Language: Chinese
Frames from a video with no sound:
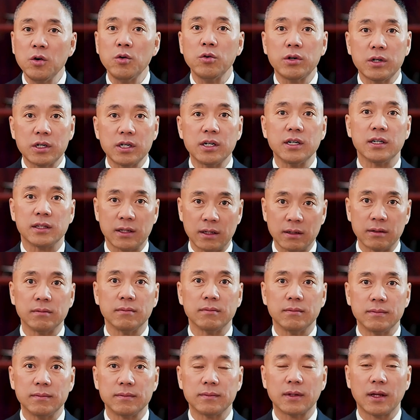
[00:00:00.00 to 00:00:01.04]
很有可
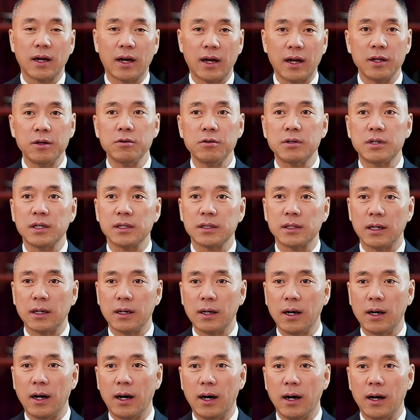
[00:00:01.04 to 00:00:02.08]
能，很有
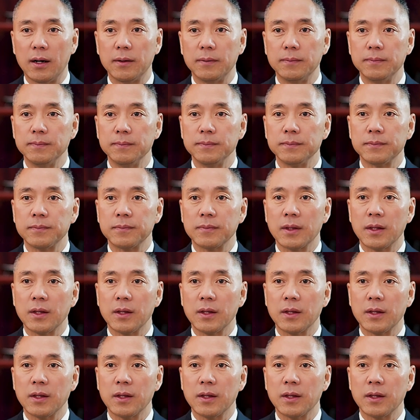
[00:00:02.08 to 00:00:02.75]
可能啊，